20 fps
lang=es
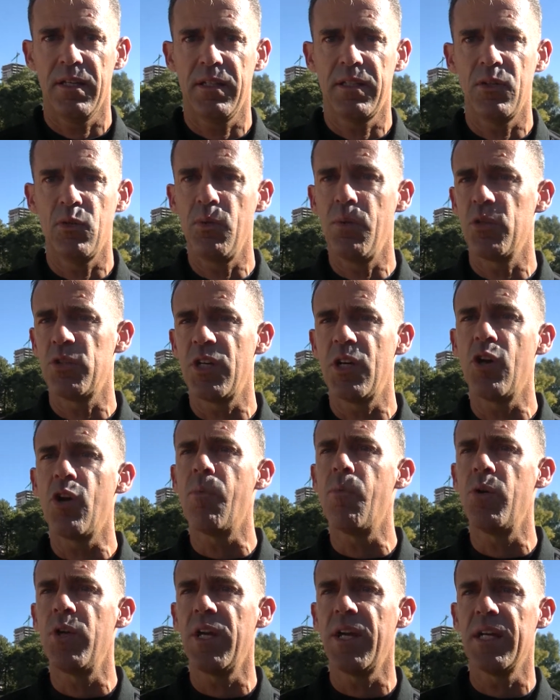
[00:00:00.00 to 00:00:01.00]
estuvimos en
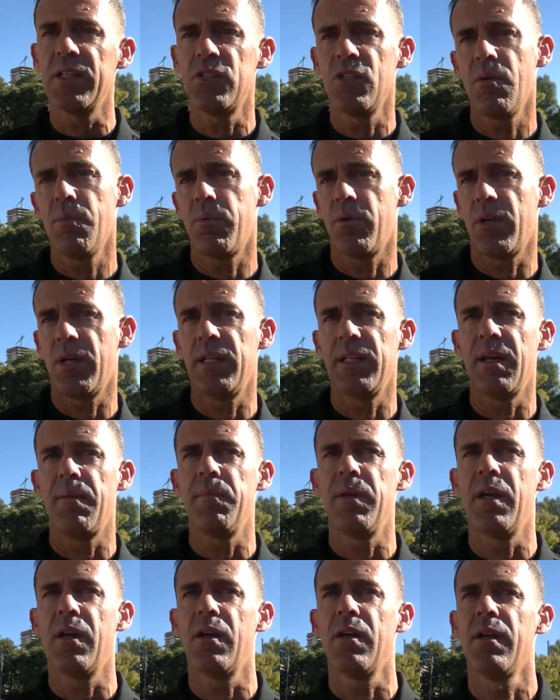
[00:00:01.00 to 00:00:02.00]
comunicación porque él
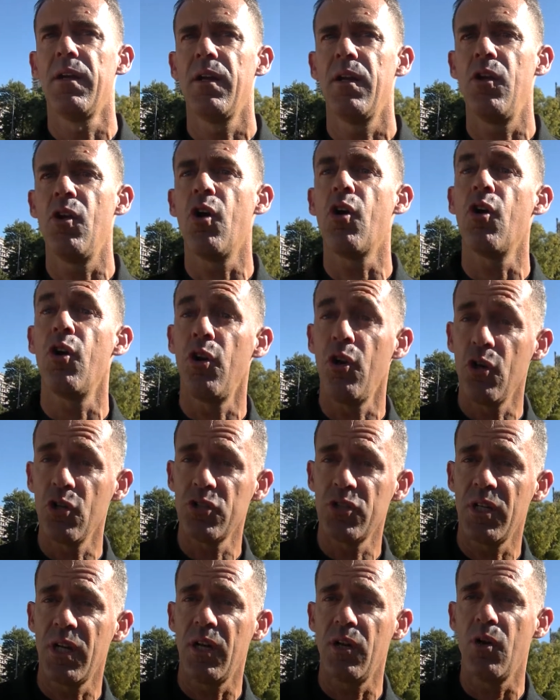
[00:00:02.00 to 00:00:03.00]
también los
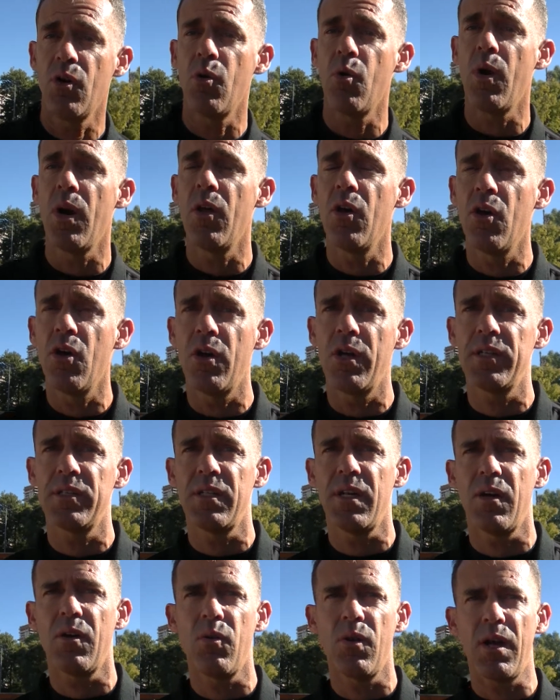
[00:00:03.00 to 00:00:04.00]
conoce a los jugadores,
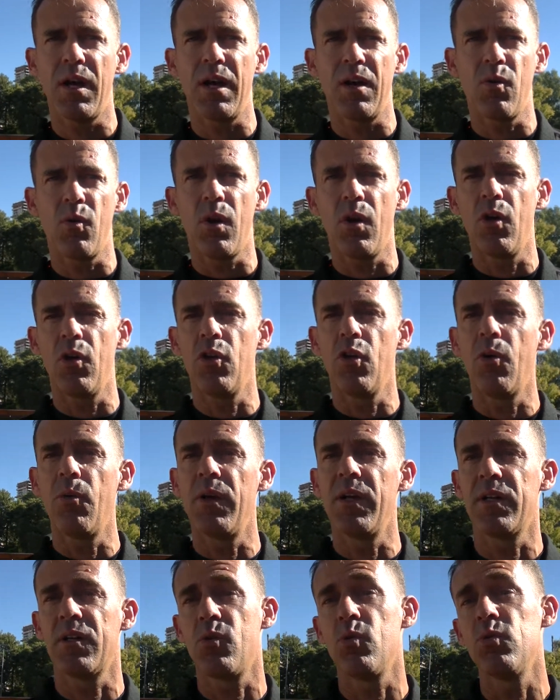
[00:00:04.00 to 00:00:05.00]
ha, jugado
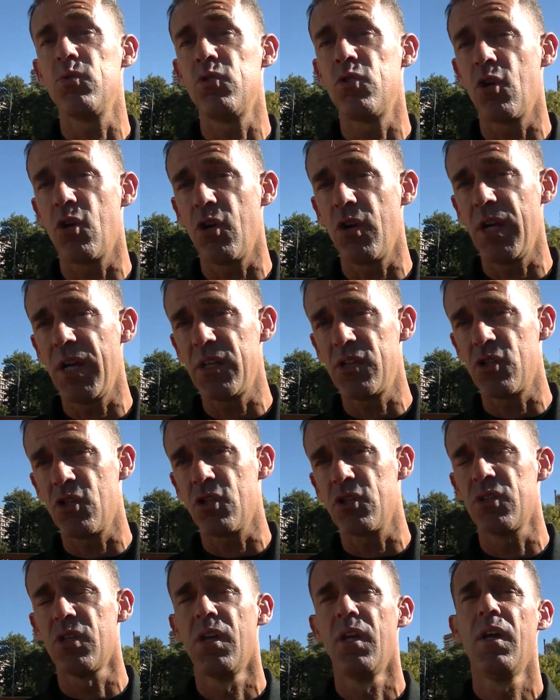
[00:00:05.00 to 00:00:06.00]
dobles junto con
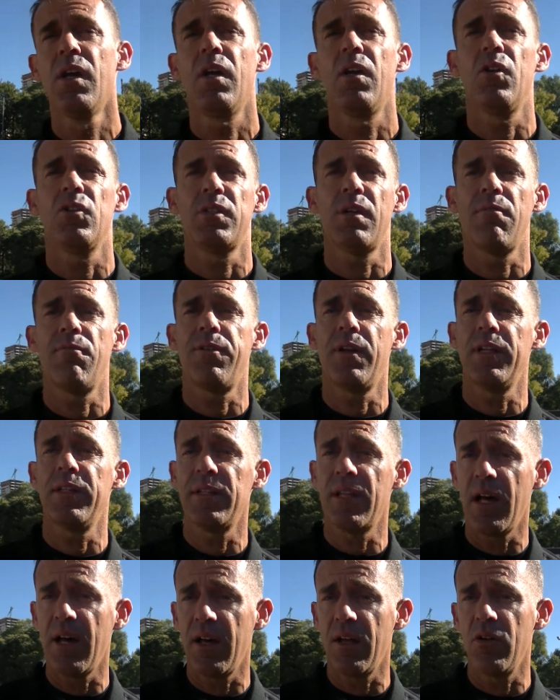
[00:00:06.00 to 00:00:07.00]
ellos, los ha
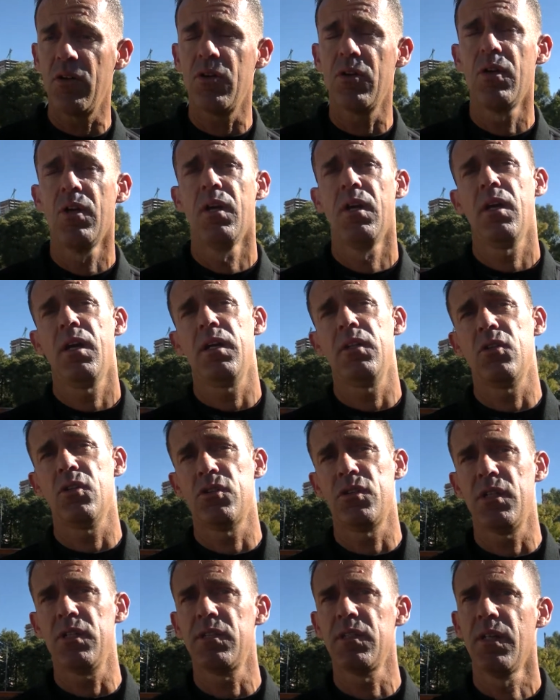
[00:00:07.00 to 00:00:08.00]
enfrentado.
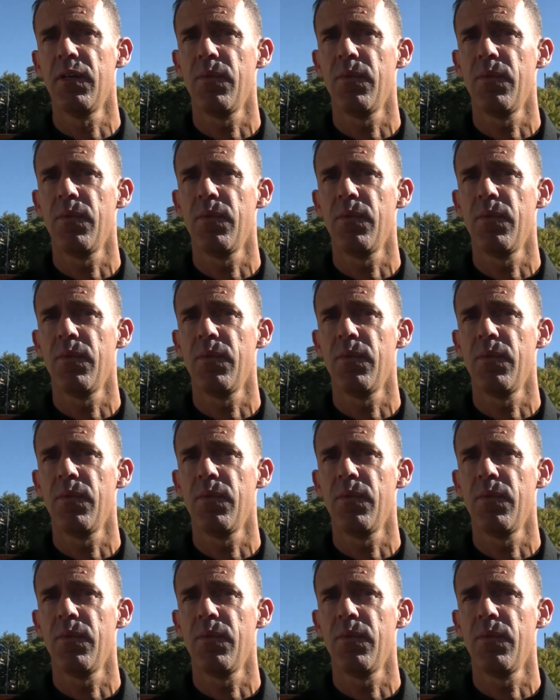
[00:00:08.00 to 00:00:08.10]
Entonces,